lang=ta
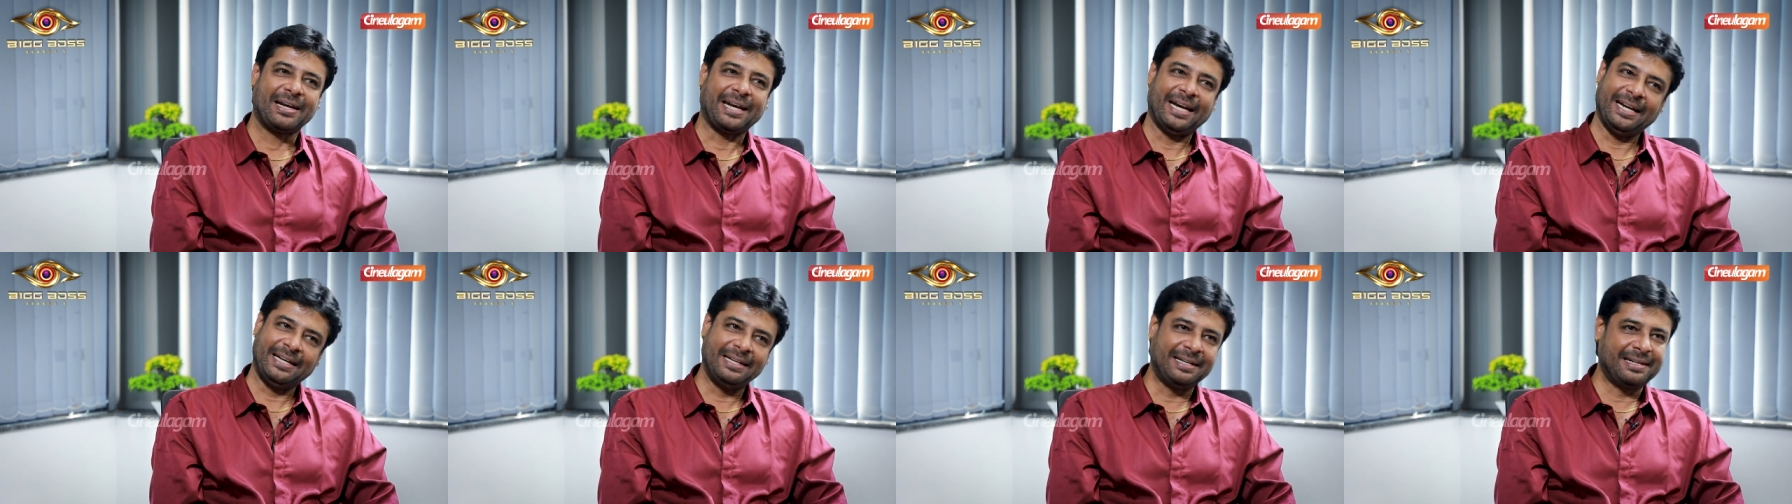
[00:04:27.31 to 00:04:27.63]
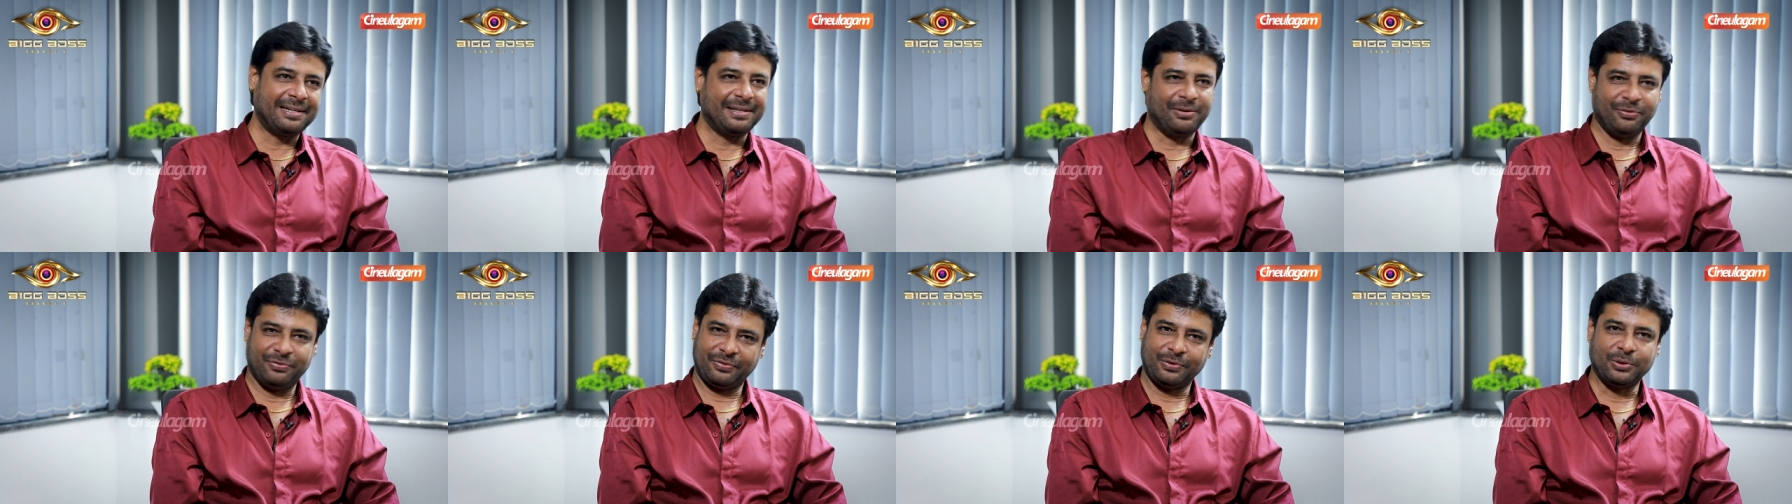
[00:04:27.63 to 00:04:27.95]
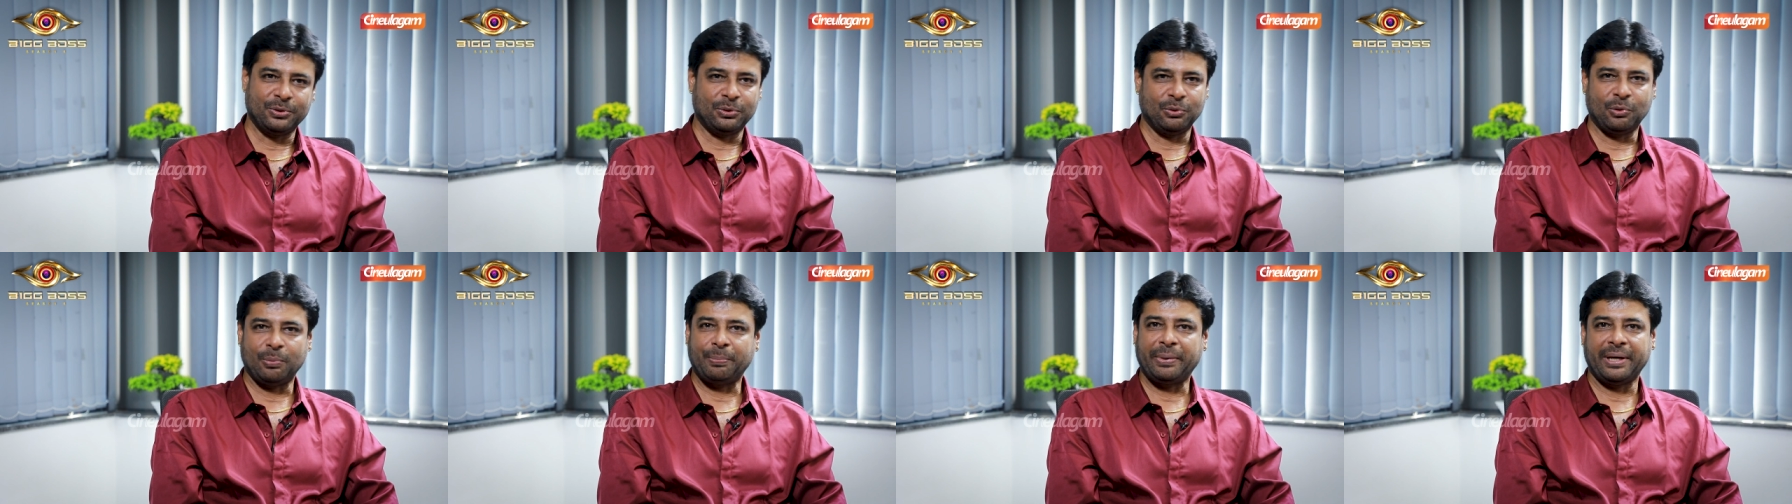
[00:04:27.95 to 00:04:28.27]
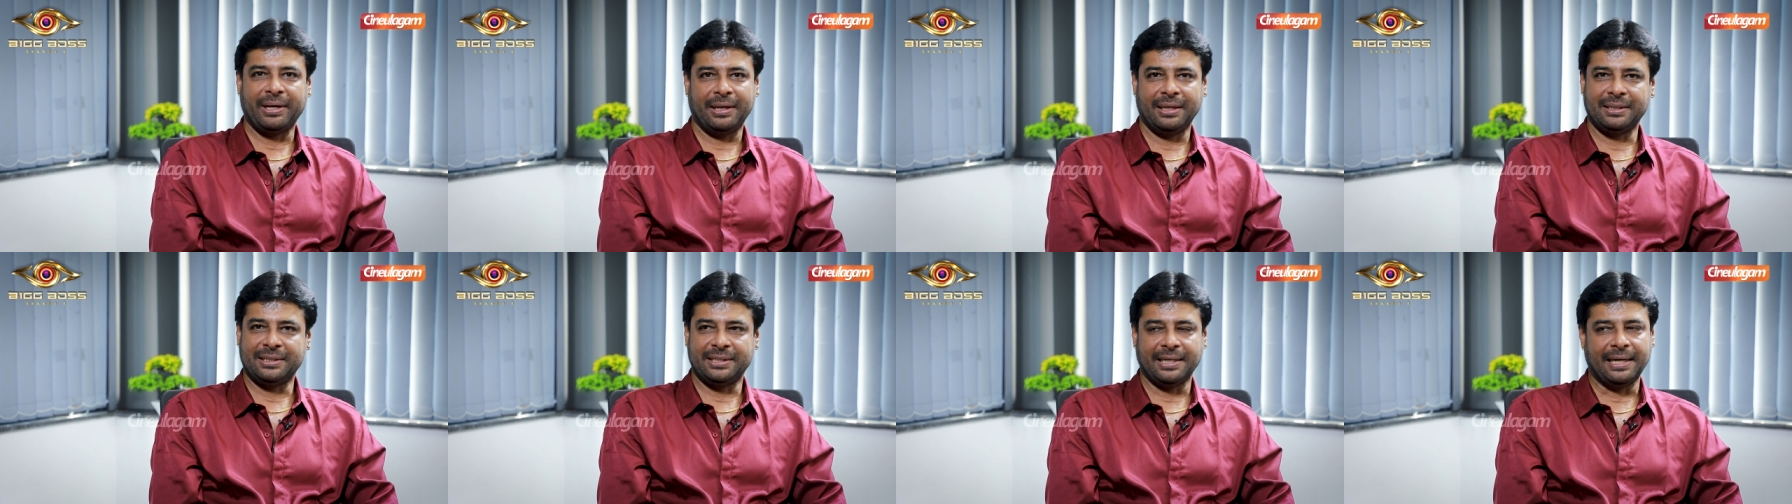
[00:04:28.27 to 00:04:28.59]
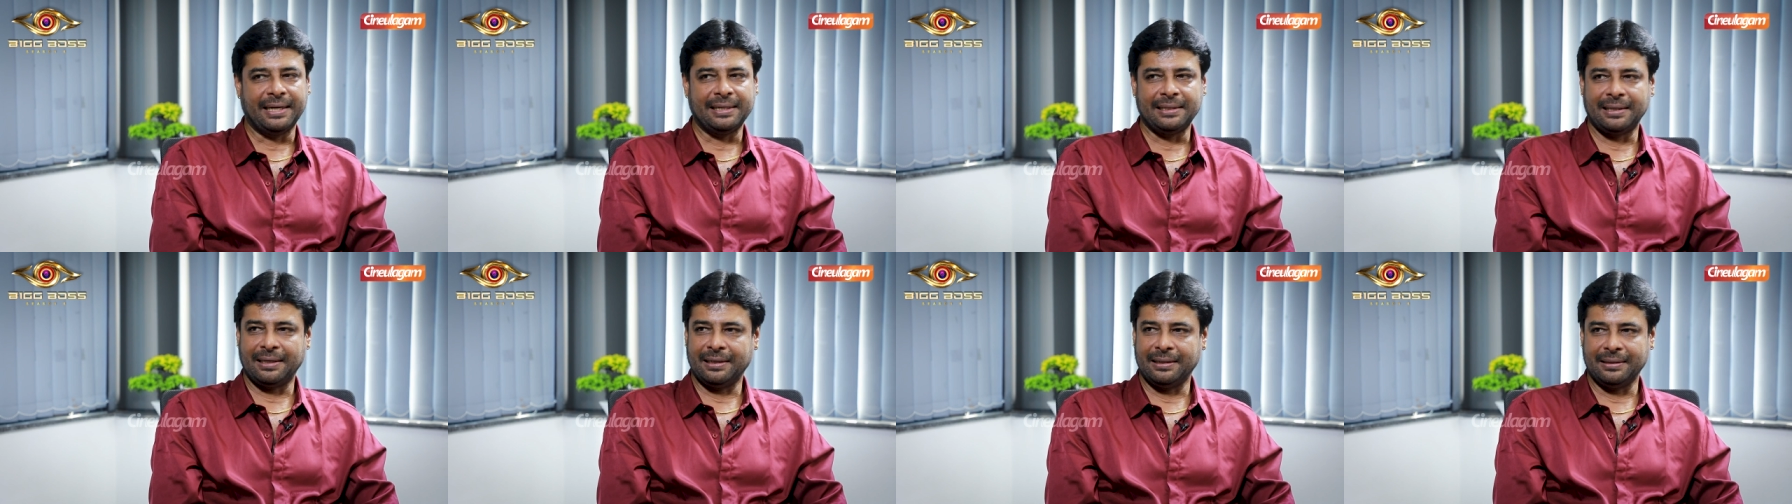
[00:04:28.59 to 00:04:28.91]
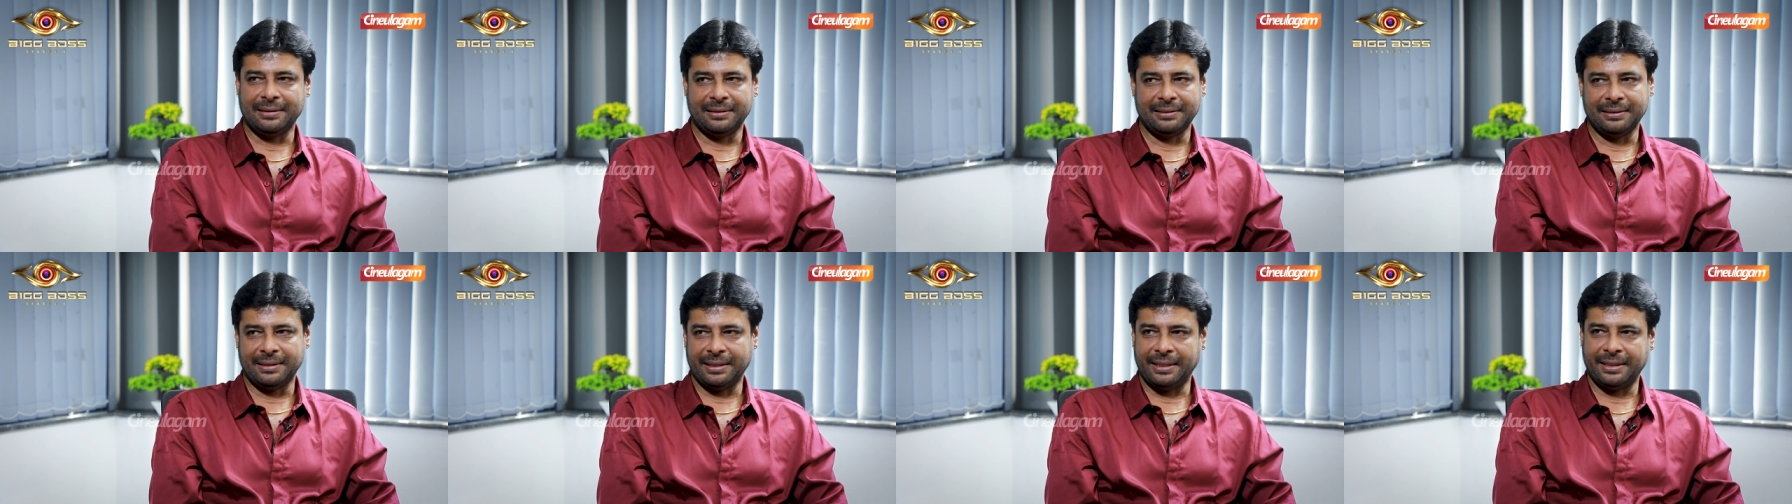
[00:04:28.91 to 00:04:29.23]
எடிட்டர் ஆஃப்கோர்ஸ் ஒரு பெரிய சேனலில்
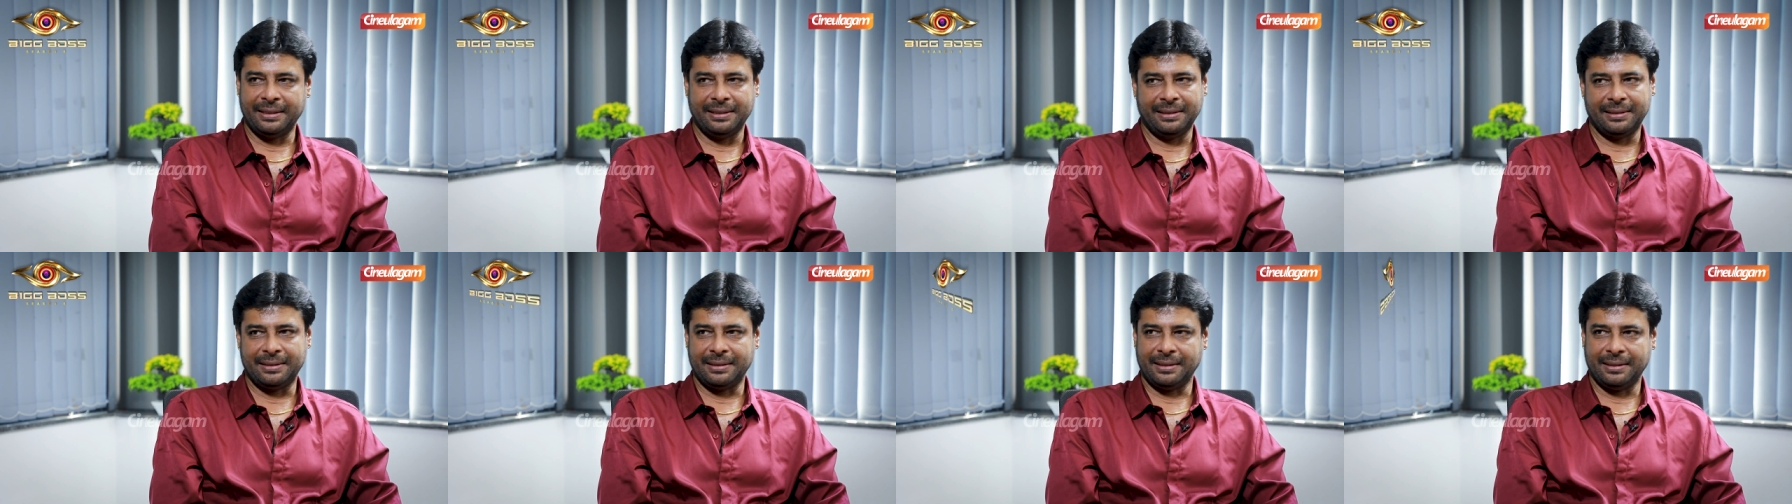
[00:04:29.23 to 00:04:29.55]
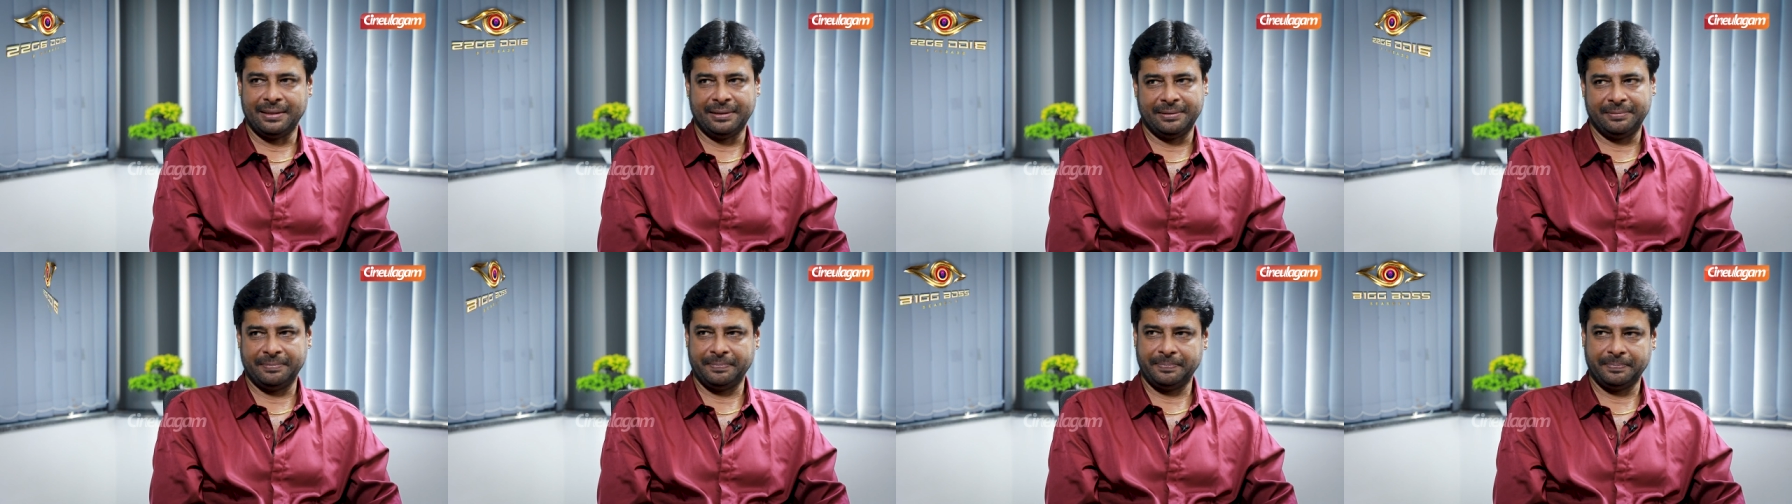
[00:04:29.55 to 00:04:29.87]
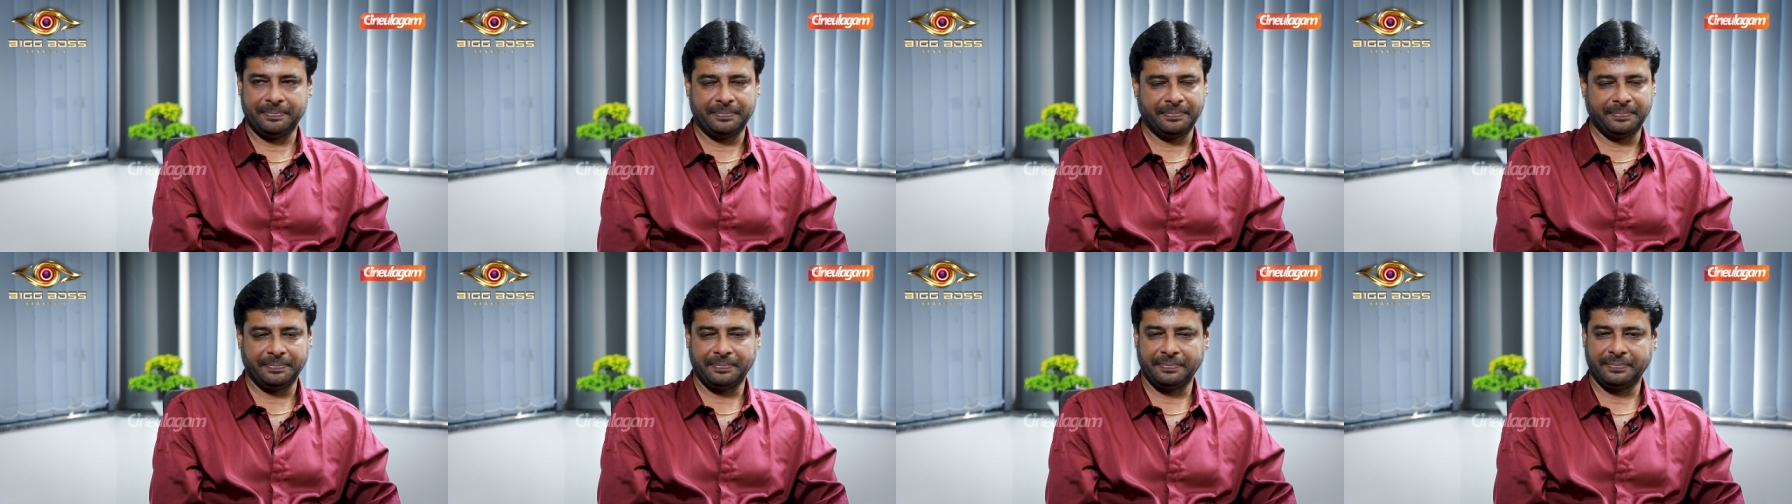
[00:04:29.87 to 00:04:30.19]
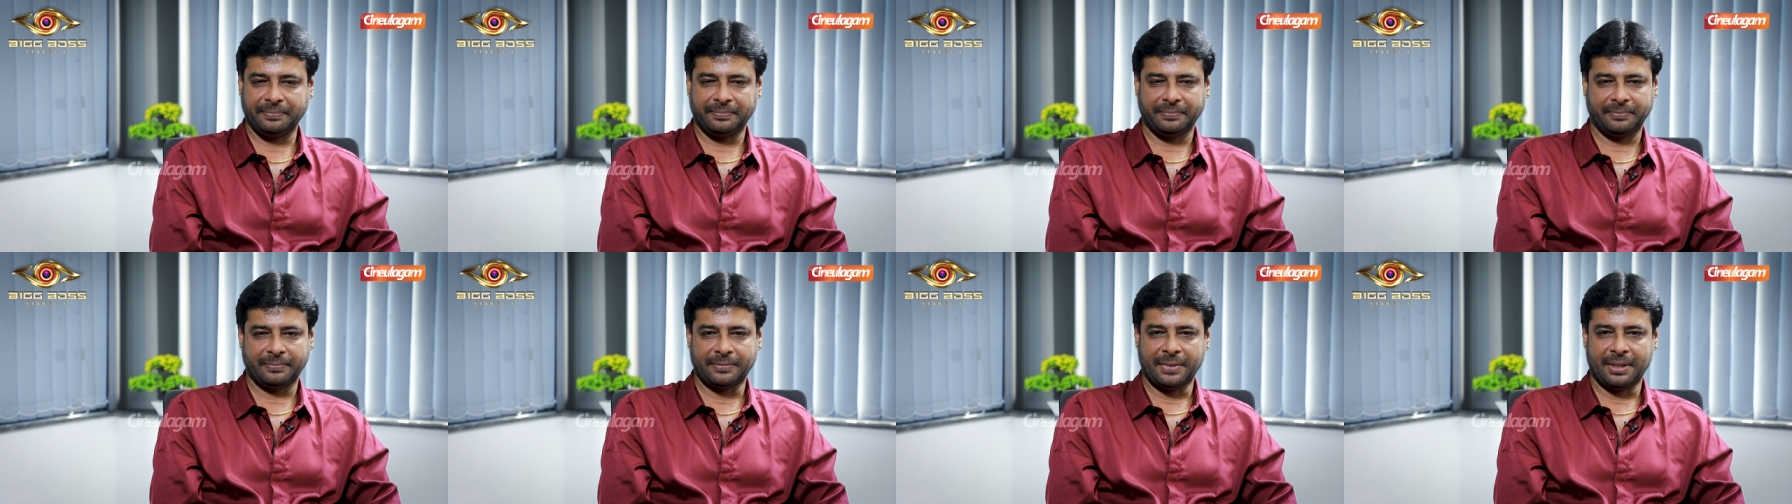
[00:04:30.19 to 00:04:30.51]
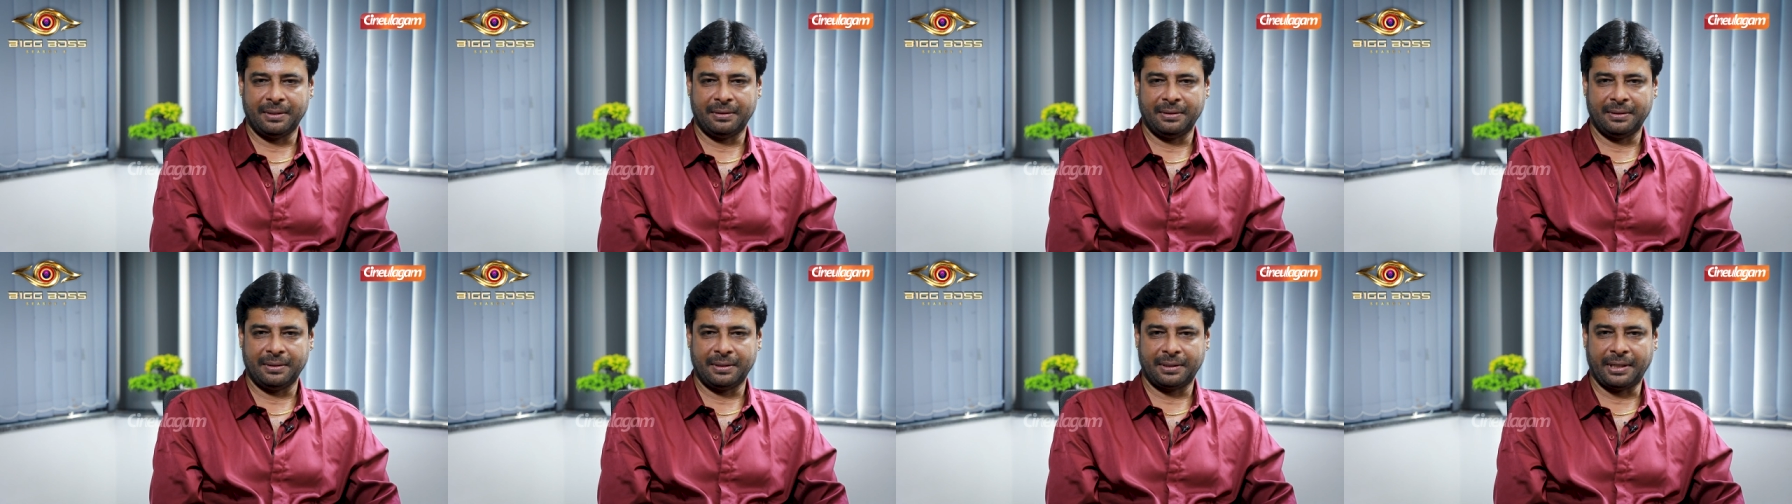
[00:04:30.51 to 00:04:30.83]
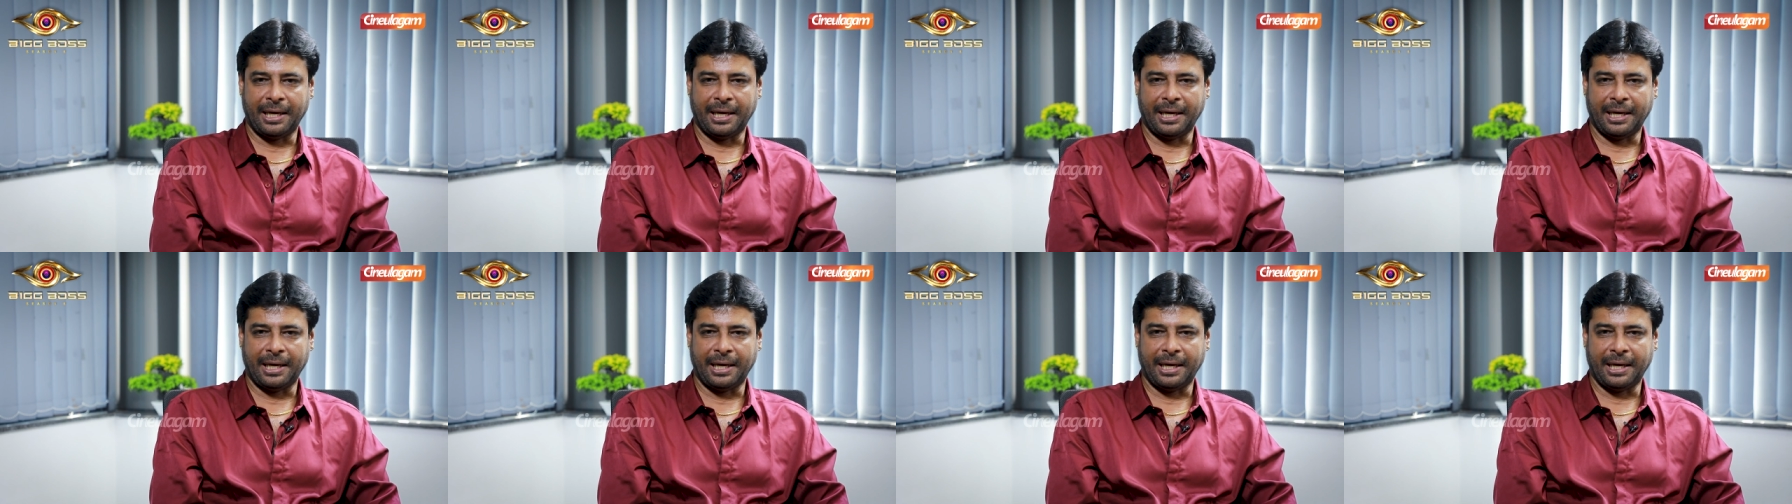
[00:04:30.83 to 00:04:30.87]
இருந்த எடிட்டராக